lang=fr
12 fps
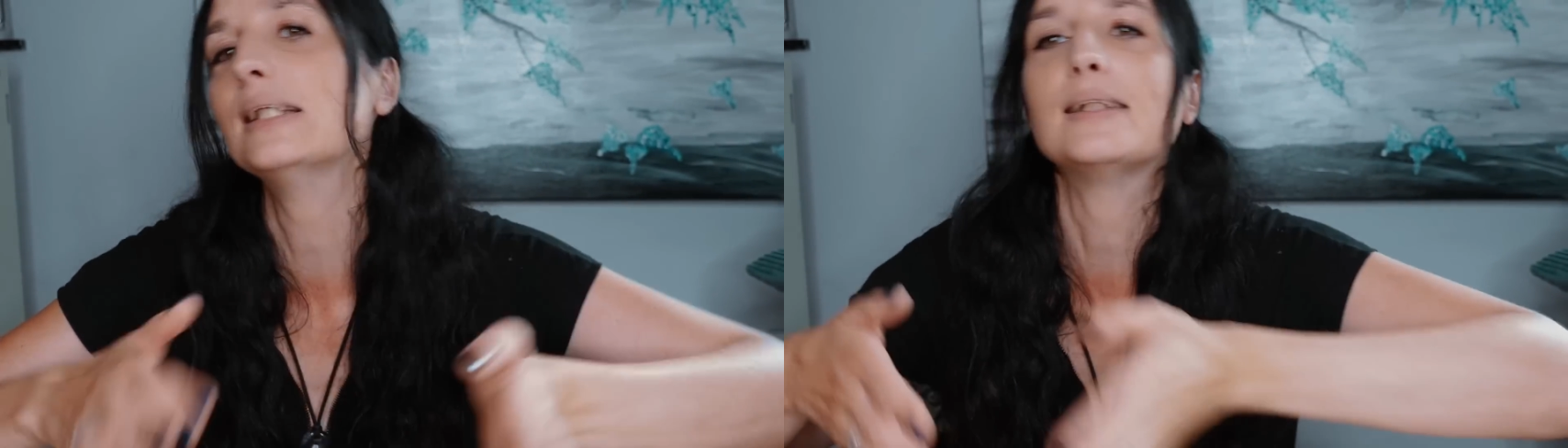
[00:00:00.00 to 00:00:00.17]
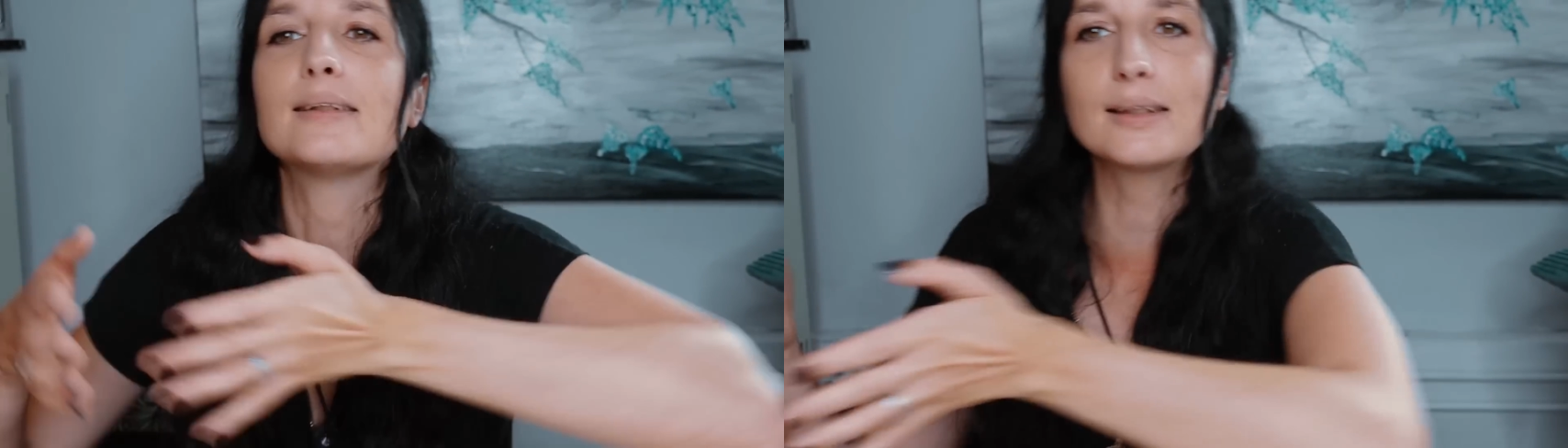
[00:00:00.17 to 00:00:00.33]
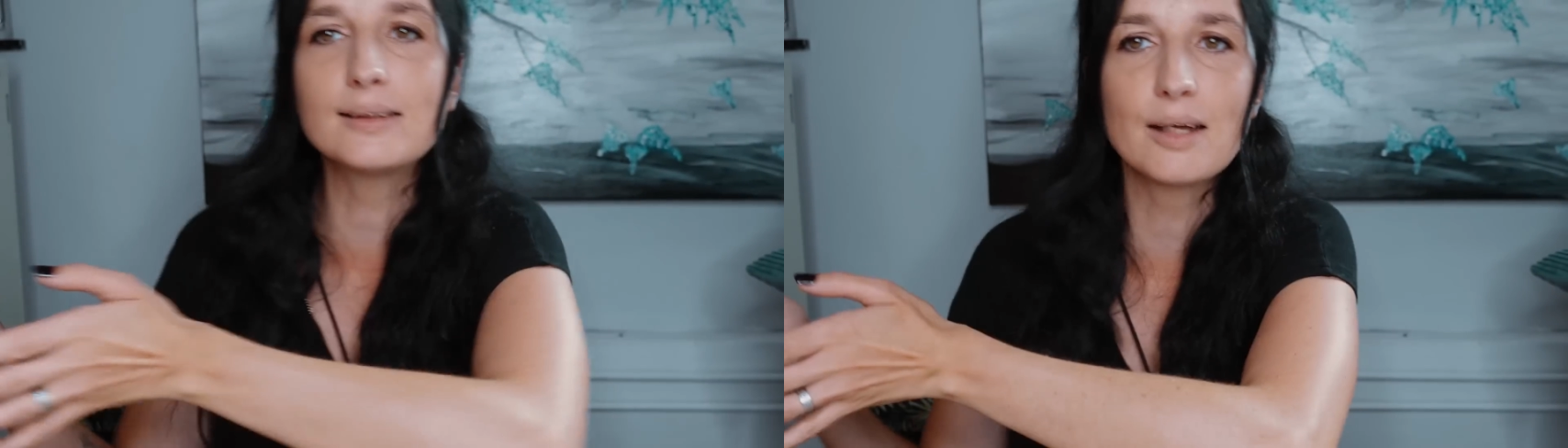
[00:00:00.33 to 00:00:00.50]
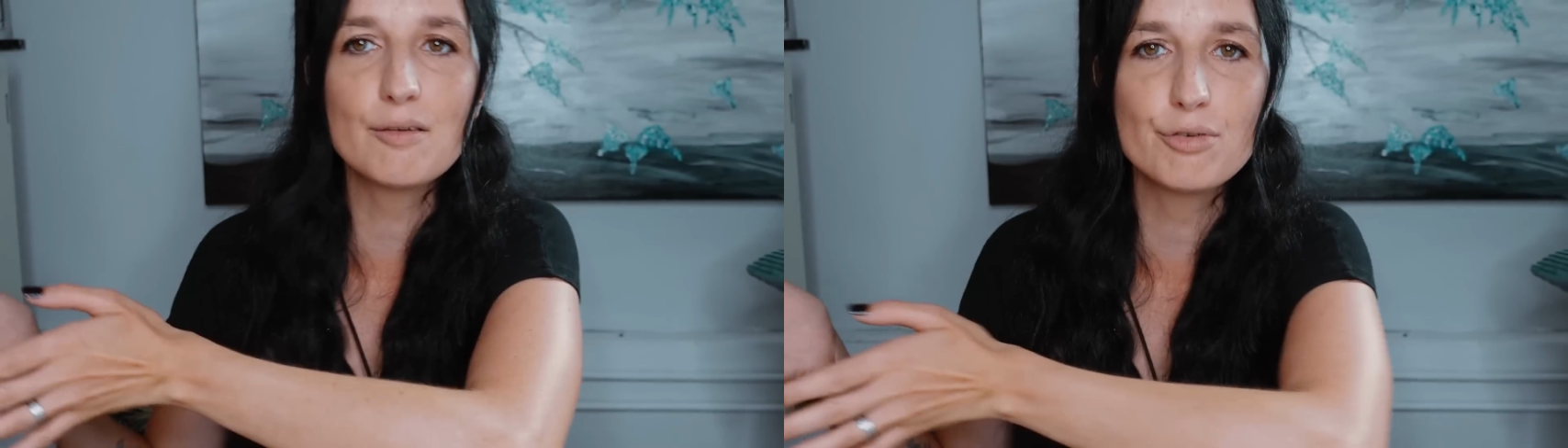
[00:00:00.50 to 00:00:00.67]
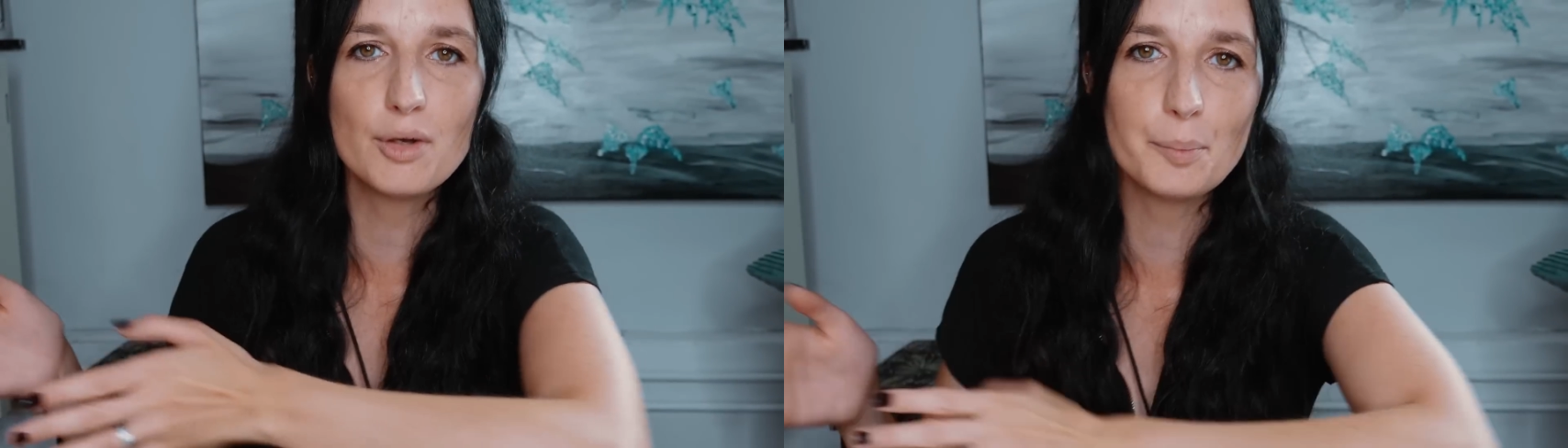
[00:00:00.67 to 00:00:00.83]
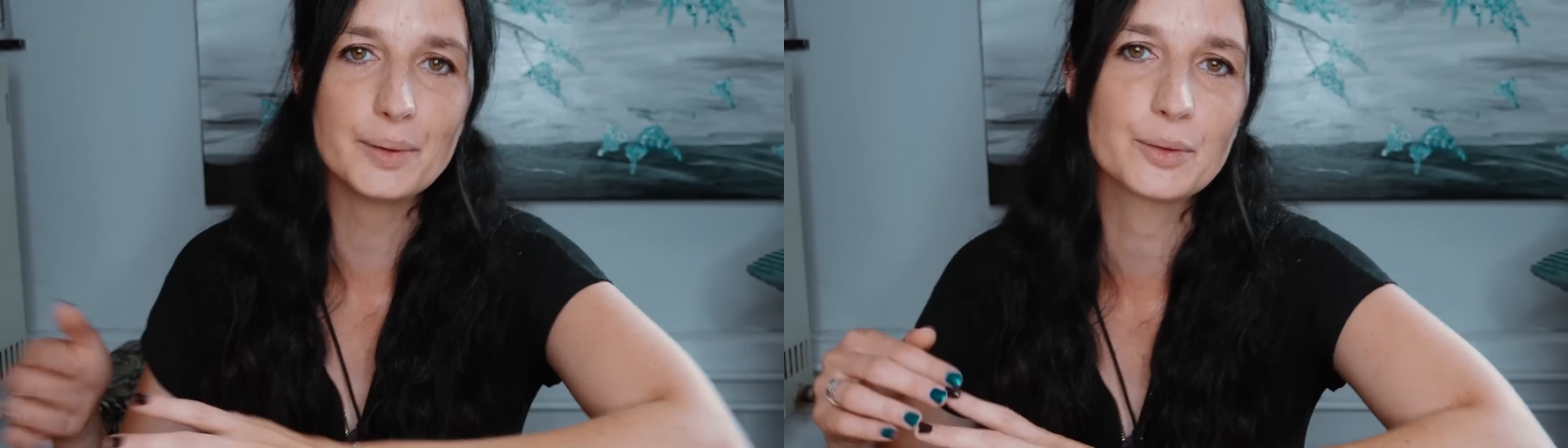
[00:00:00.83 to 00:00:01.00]
c'est très très
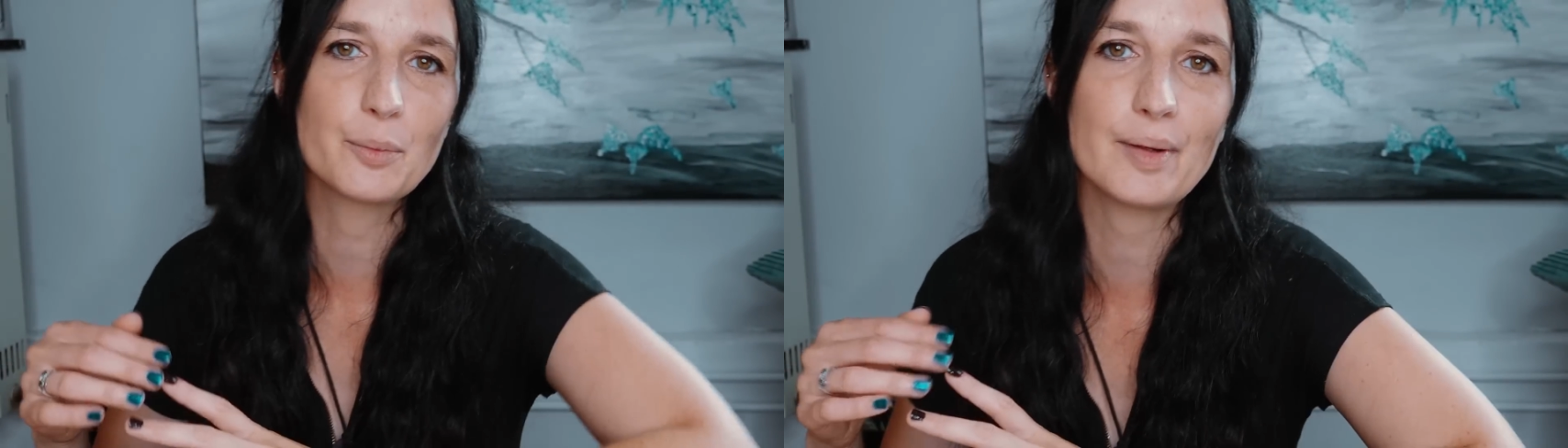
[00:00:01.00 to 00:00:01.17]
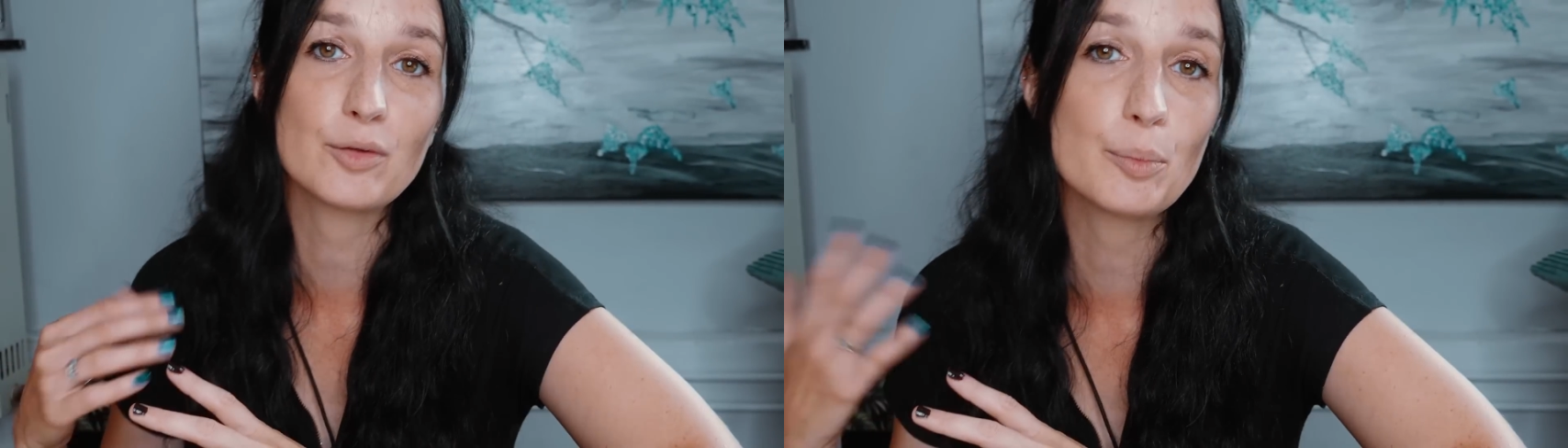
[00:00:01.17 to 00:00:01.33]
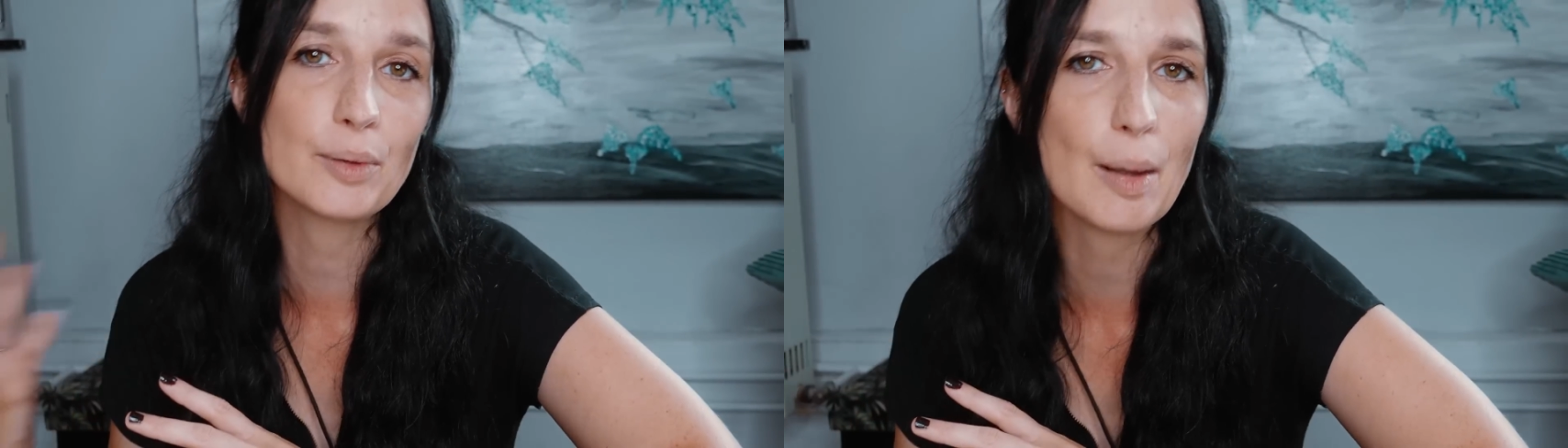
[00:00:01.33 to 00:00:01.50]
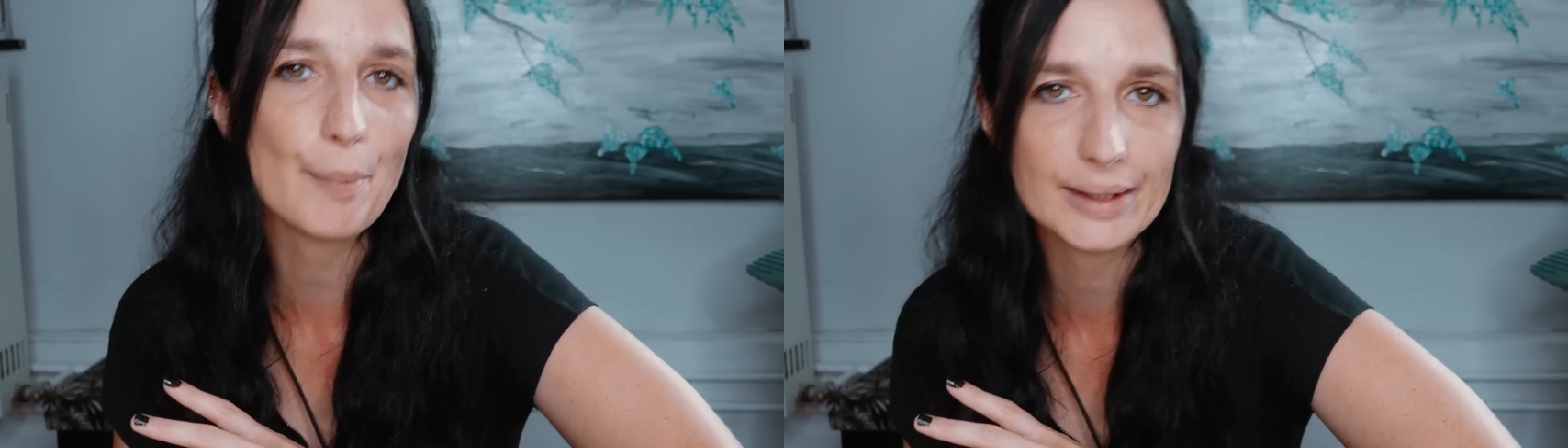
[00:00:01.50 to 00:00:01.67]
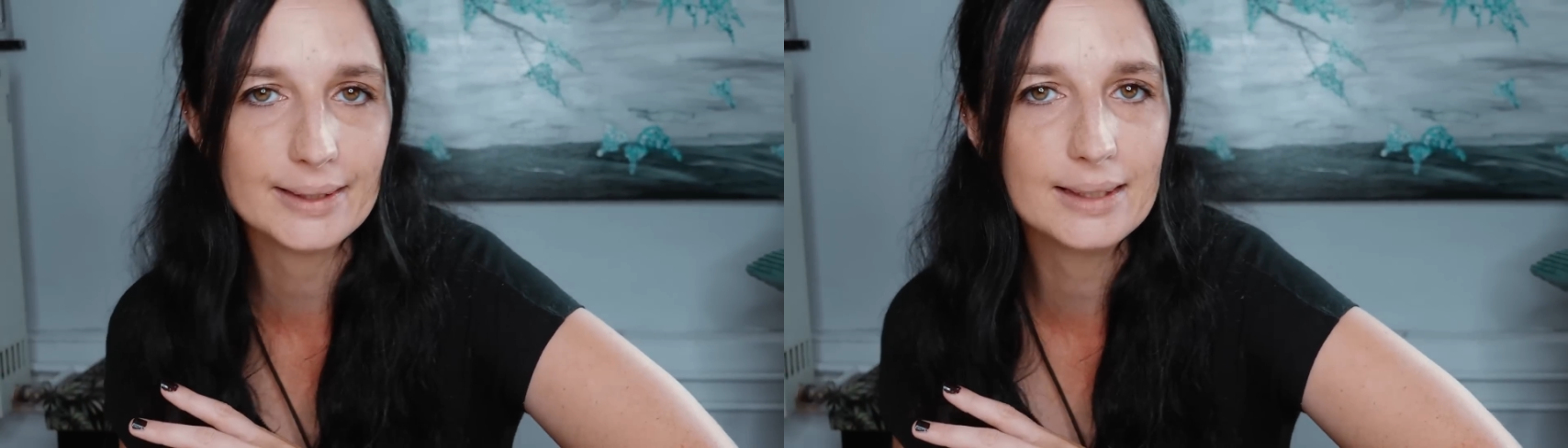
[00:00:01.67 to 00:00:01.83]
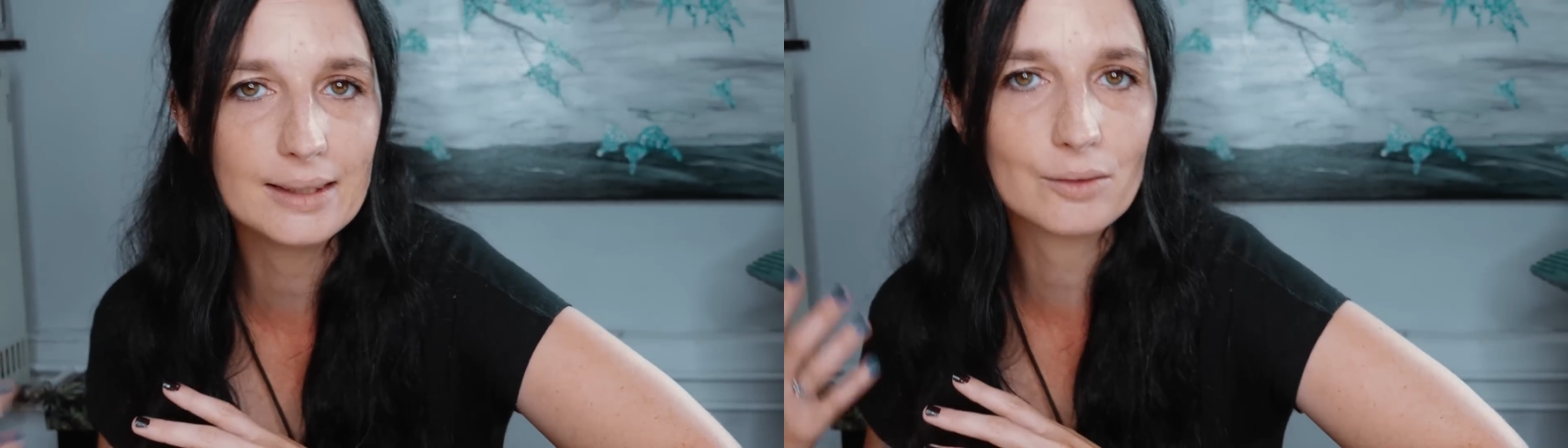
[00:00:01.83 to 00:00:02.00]
fun parce que par exemple on n'a pas de
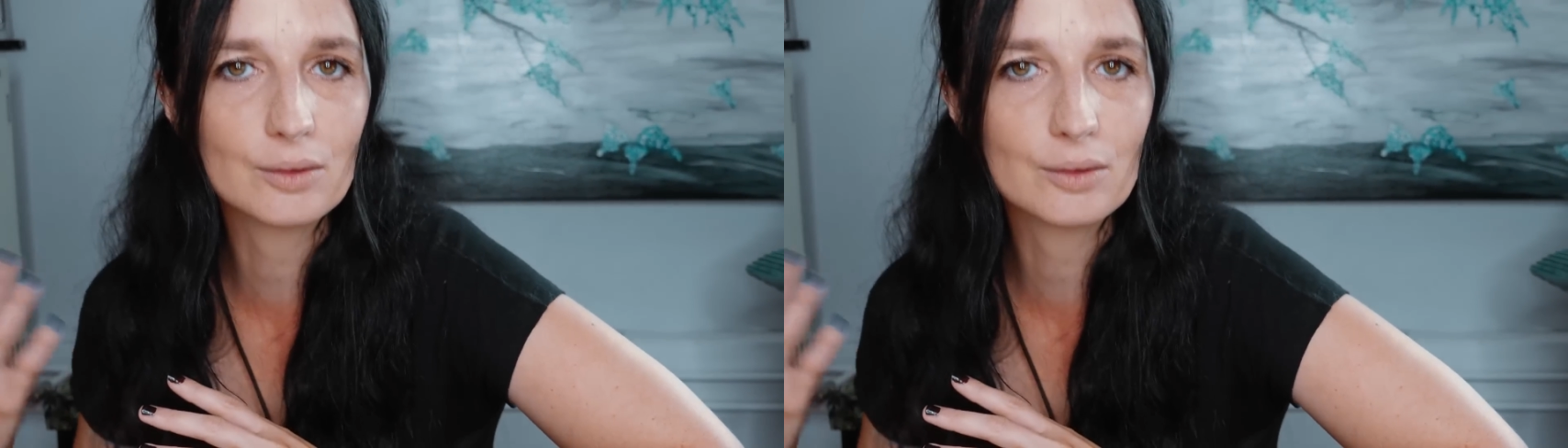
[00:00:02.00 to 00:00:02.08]
tic,